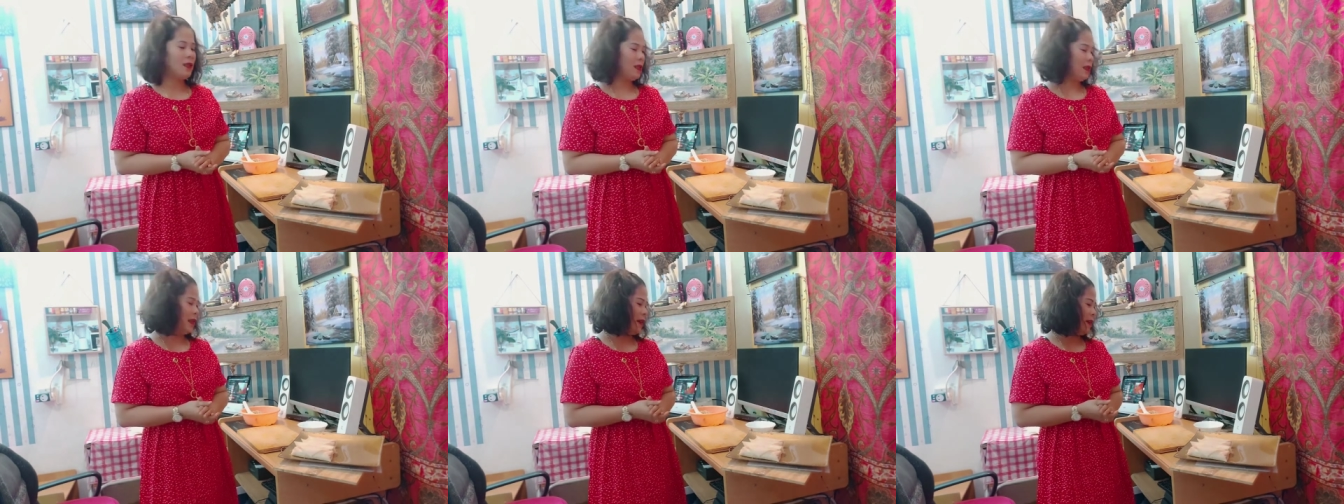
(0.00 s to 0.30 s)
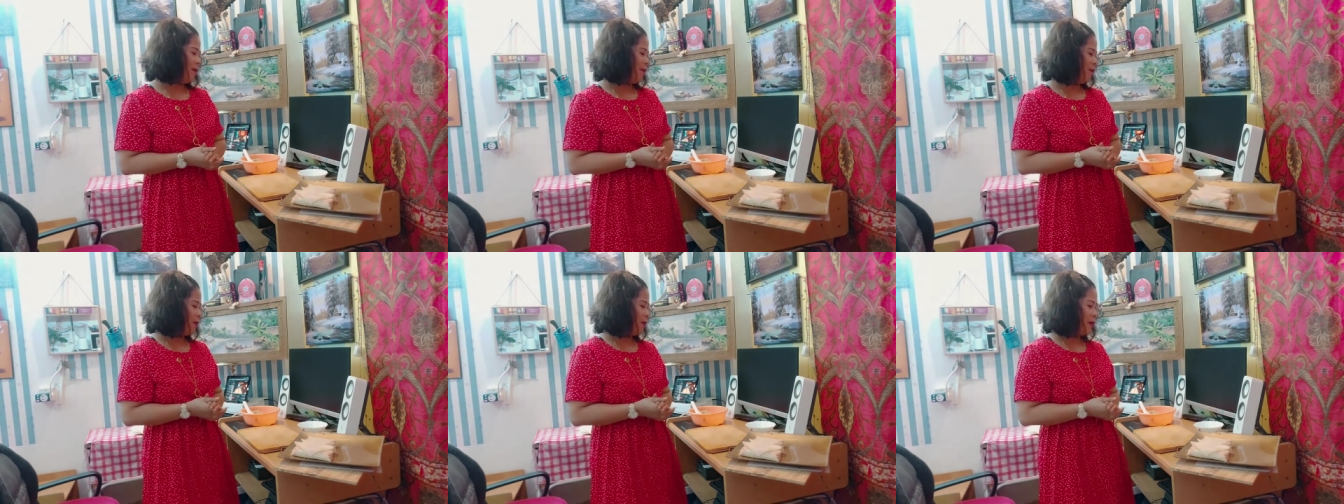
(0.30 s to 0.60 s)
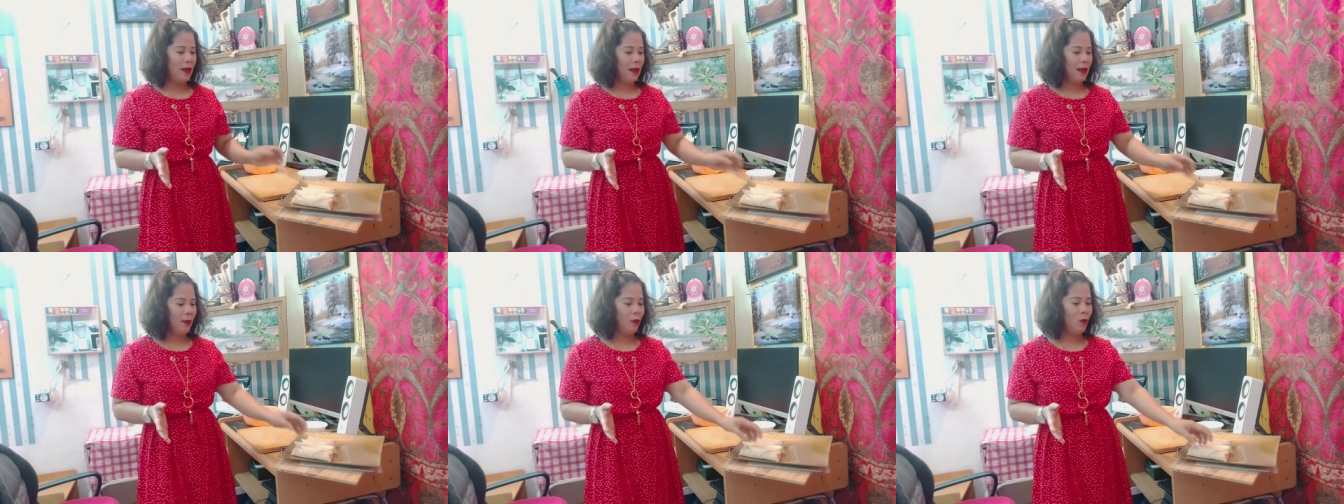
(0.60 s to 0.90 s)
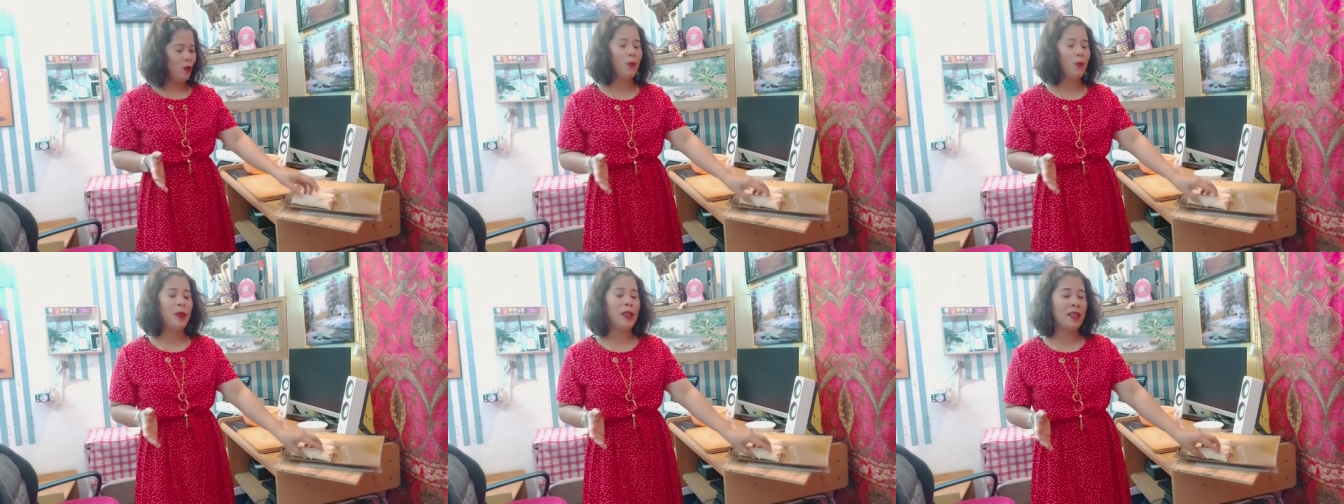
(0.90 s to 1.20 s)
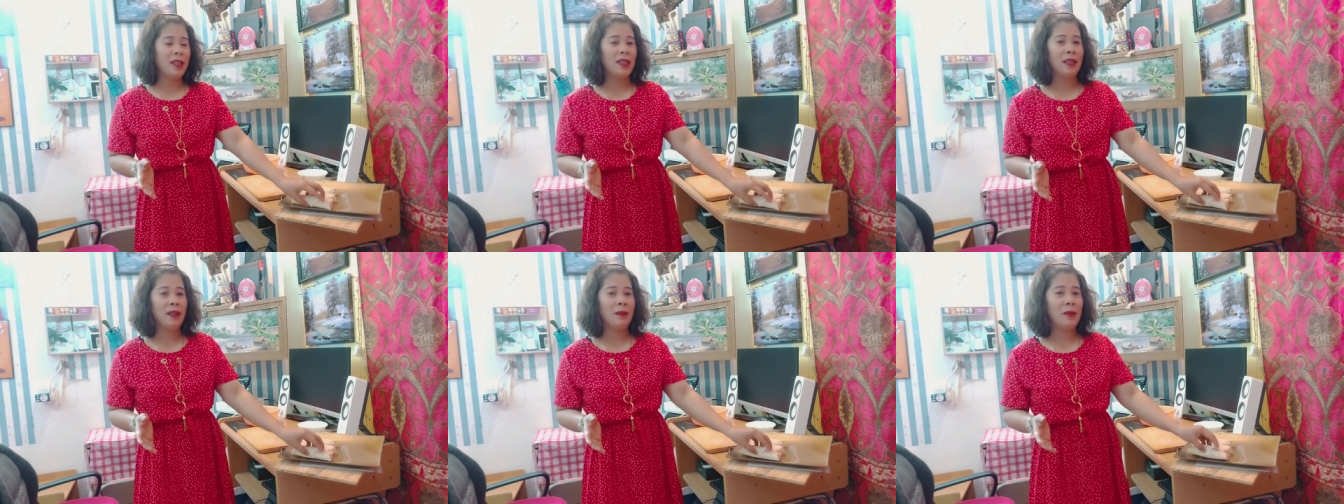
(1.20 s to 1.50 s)
Kasi alam ko
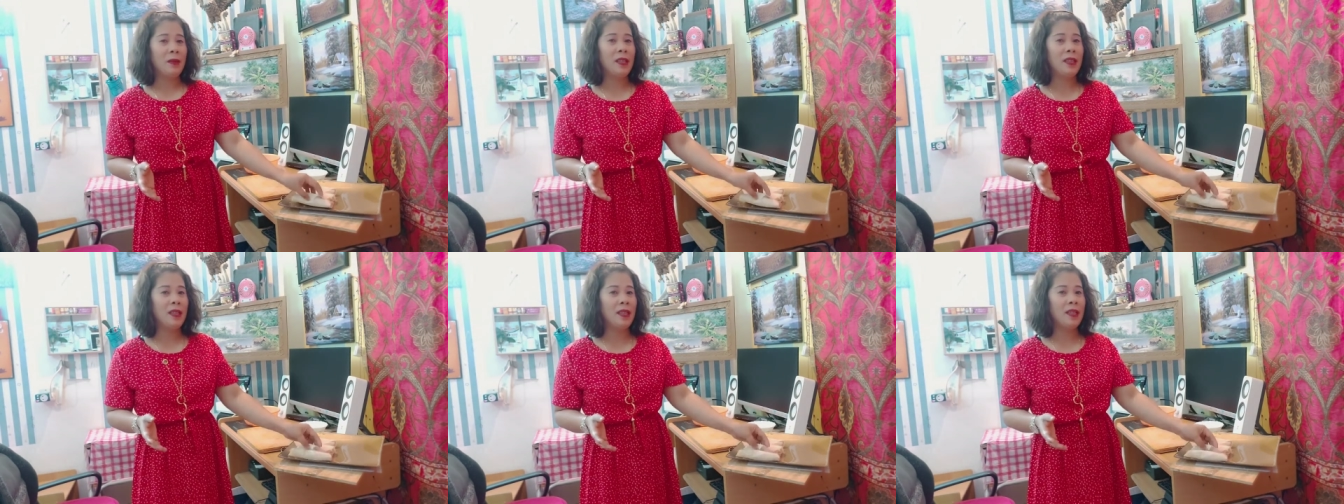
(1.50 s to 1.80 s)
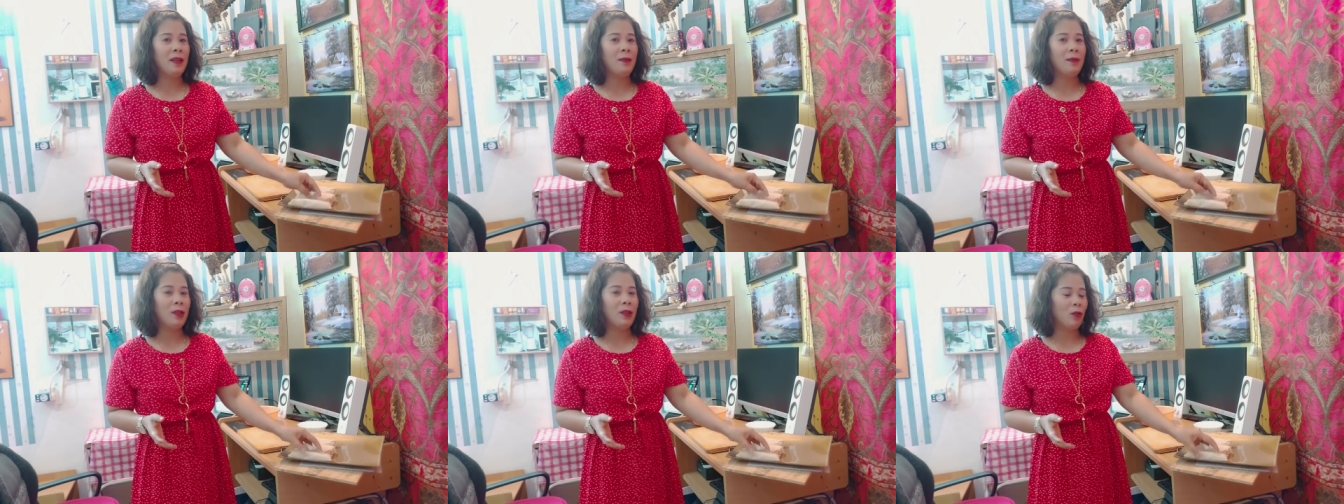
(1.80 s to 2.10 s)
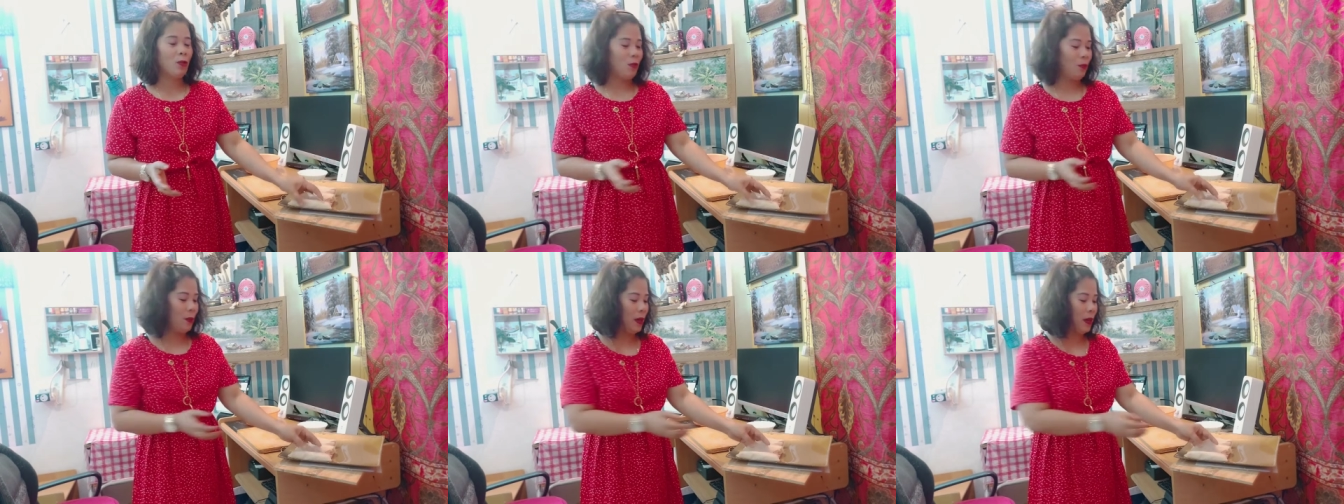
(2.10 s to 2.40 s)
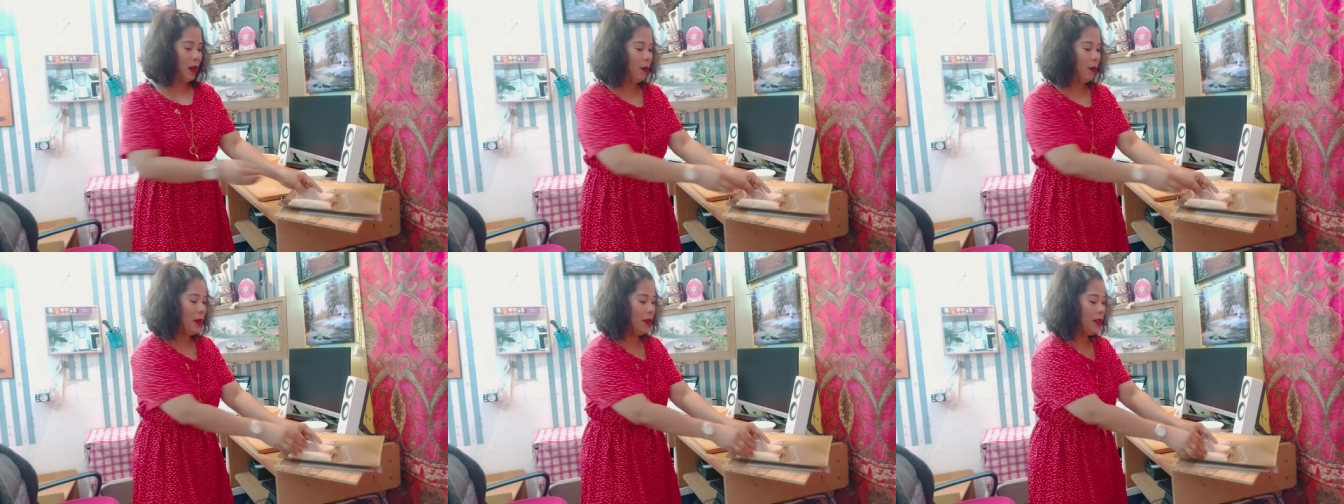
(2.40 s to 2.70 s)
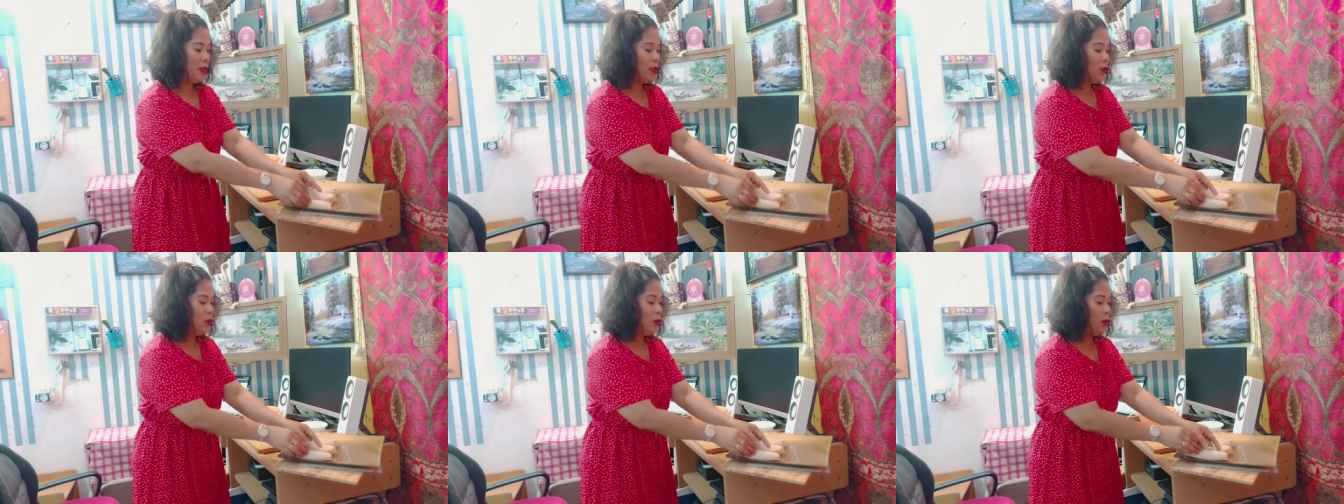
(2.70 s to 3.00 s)
basic na basic naman itong paggawa
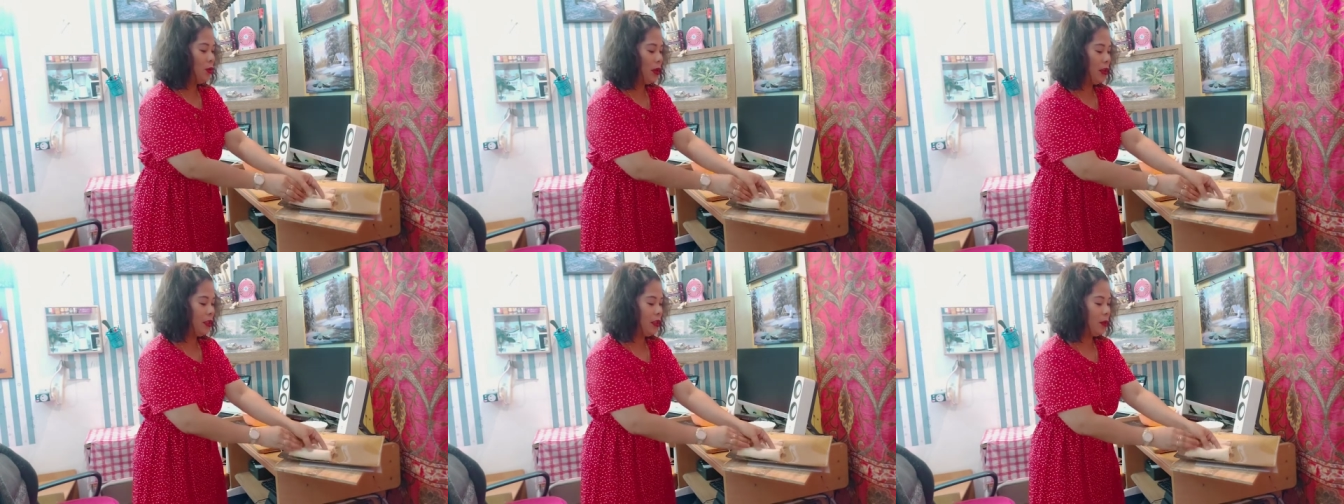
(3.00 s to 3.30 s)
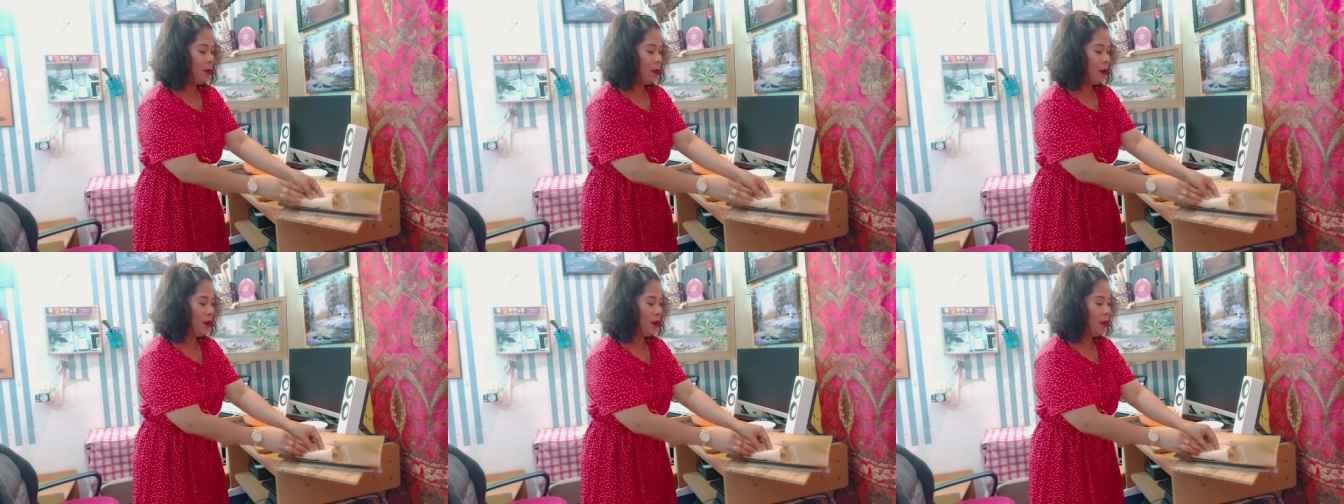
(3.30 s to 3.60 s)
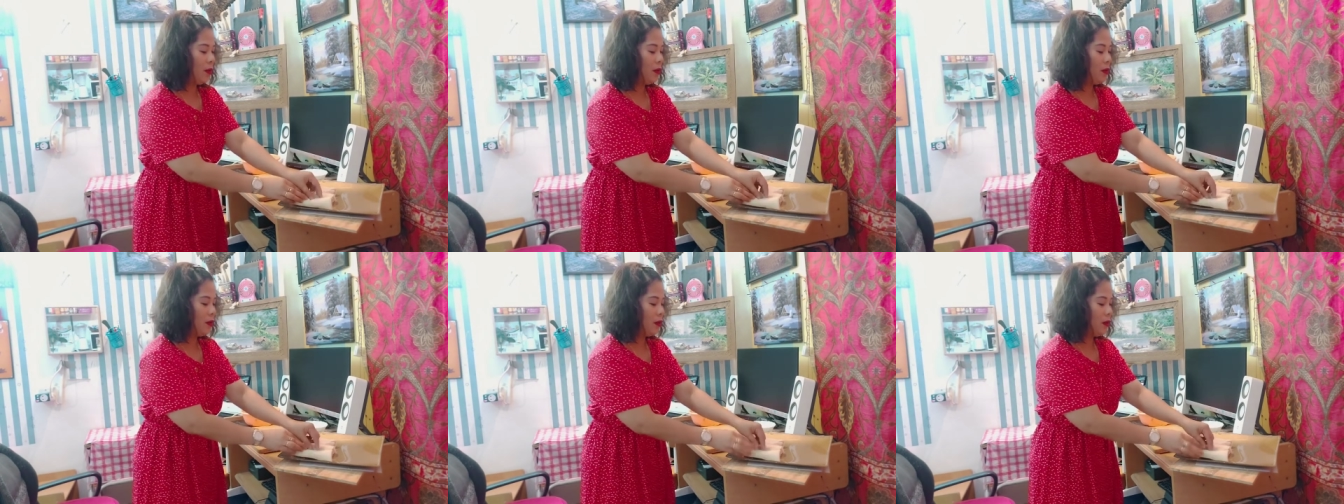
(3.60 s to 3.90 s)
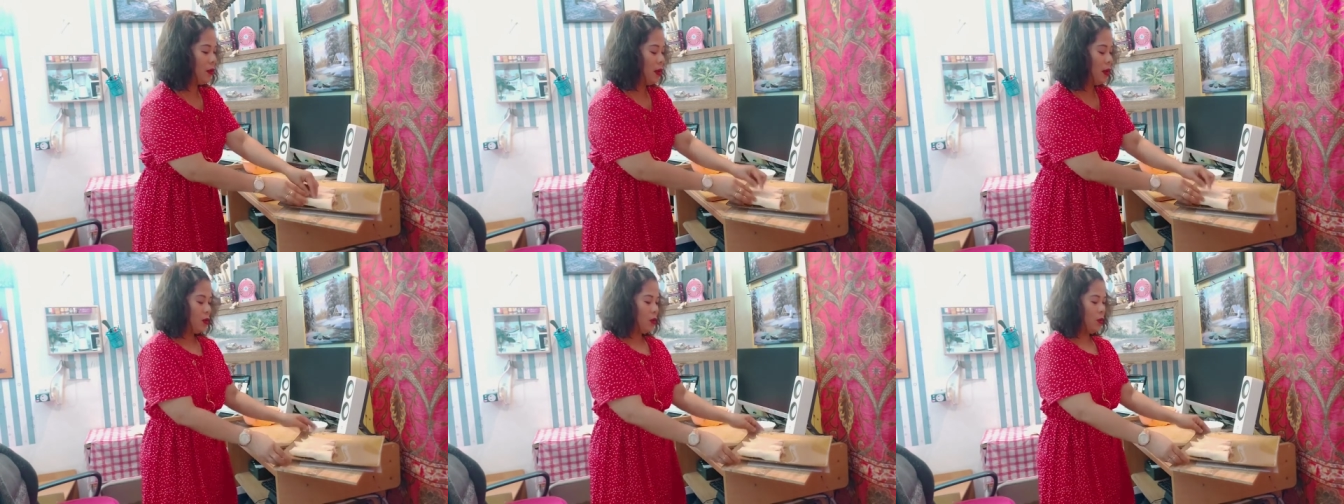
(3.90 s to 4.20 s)
ng tuna spring rolls.